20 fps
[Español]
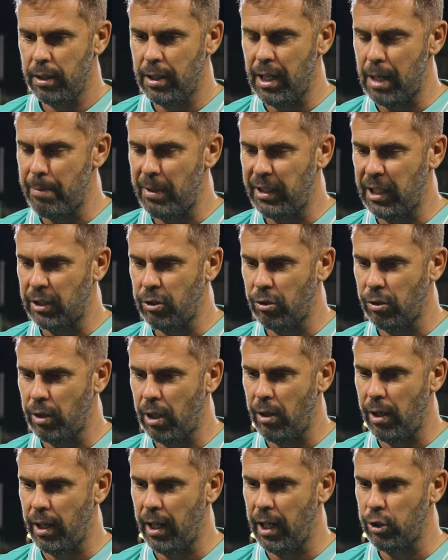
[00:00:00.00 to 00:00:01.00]
la invitación
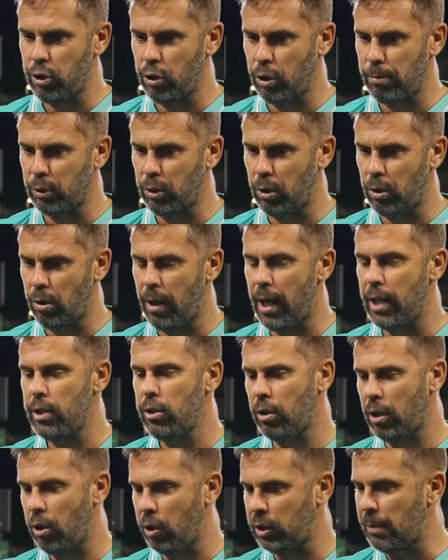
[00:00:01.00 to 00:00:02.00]
que nos han hecho como todos los
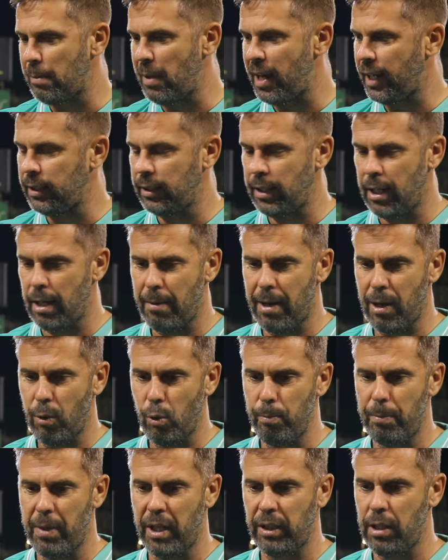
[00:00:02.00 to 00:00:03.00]
años, creo que también la cantera va a
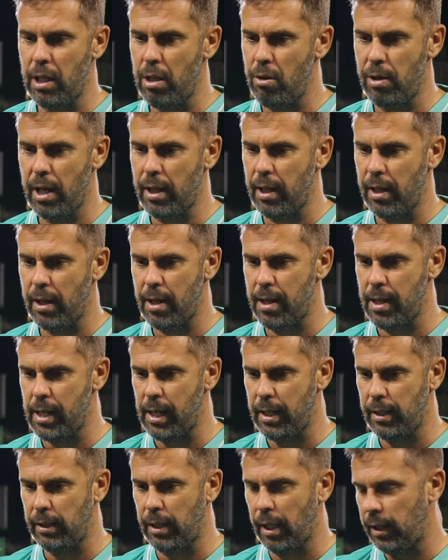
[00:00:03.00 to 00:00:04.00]
un partido y nada,
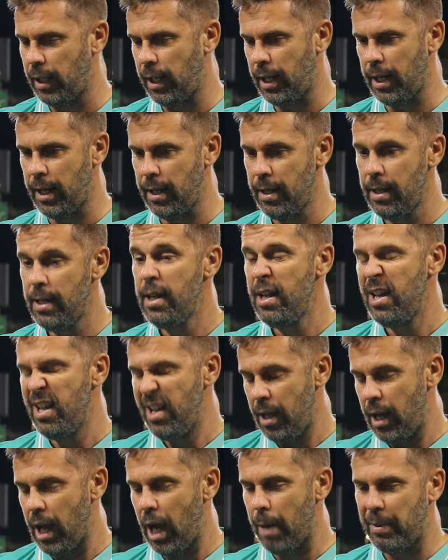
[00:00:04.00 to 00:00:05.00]
eh, intentar
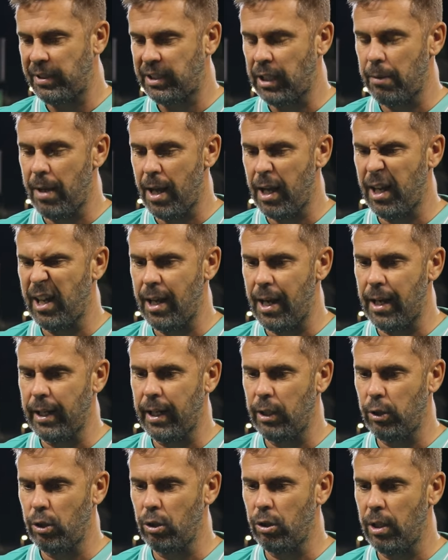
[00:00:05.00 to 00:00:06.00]
a pesar del viaje que es
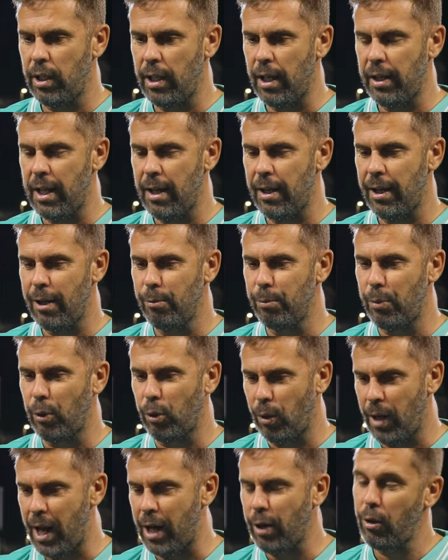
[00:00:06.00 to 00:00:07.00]
larguito y del día un
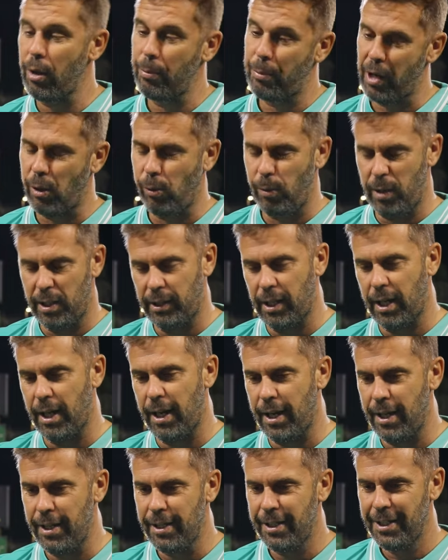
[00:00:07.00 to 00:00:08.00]
poco largo, después la
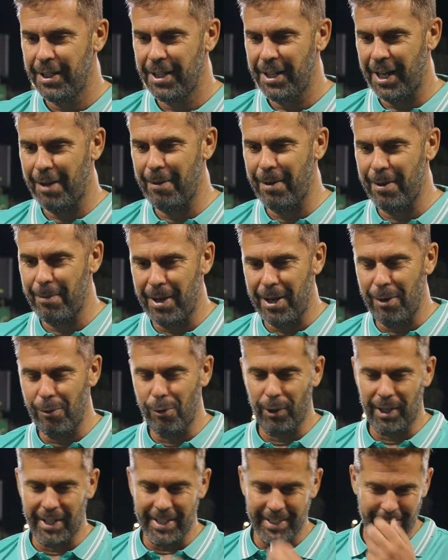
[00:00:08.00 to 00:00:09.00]
vuelta eh, viene
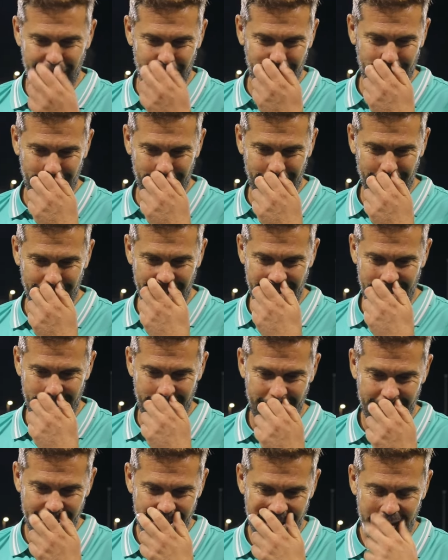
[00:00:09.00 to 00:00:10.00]
uno cansado, sobre todo
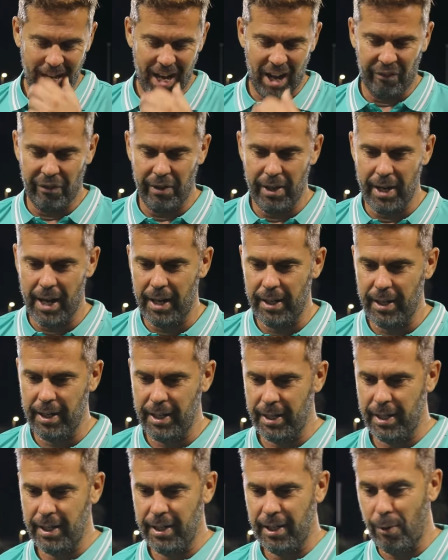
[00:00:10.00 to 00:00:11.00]
ya al final
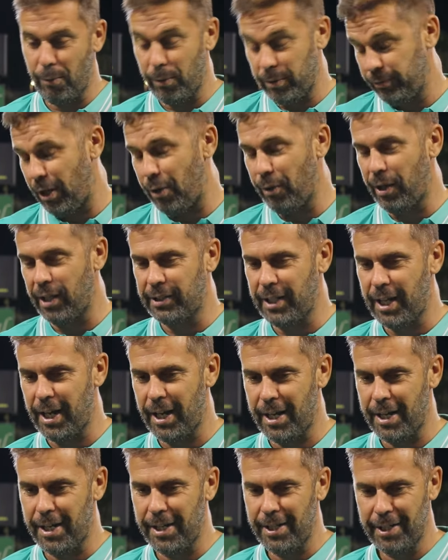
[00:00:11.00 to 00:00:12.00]
y ah, aunque
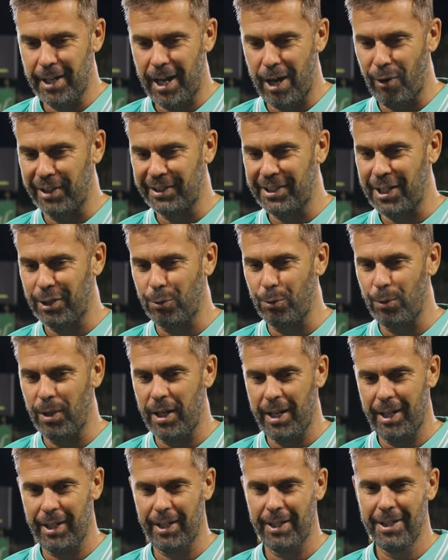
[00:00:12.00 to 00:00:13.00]
sea, aunque sea
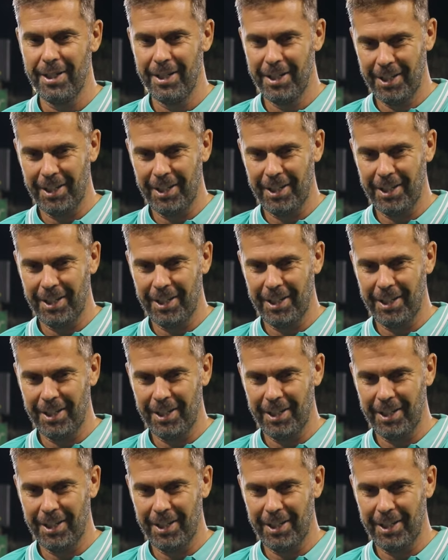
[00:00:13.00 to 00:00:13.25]
culé,